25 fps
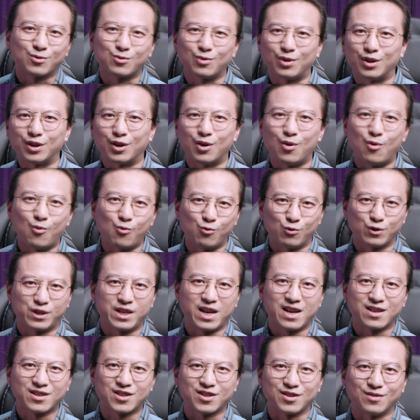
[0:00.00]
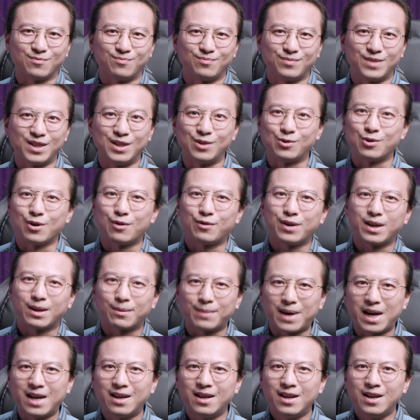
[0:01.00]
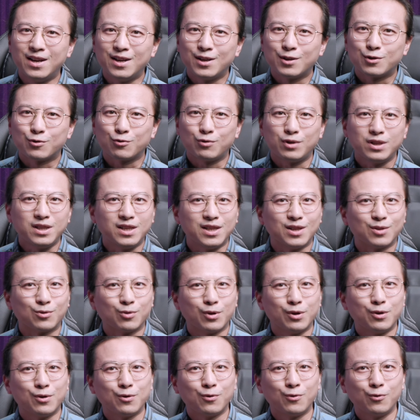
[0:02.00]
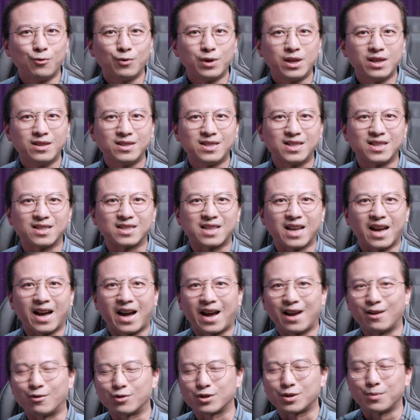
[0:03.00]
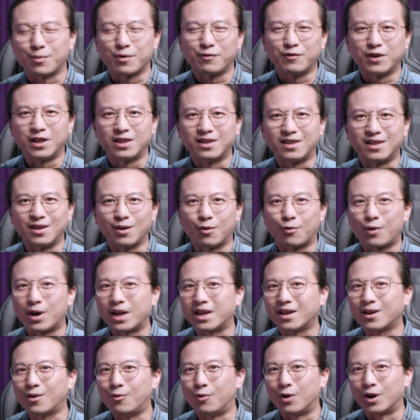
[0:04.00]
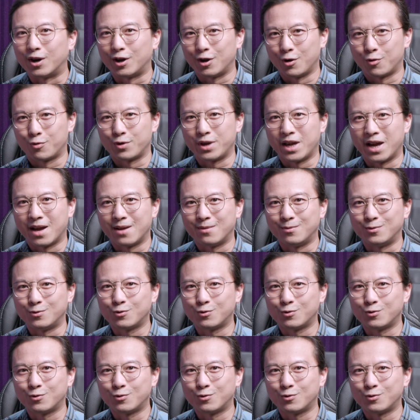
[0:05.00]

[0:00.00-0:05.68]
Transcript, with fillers: 做的五件事，你学会了吗？如果你对于录音器材还有什么问题，欢迎给我留言。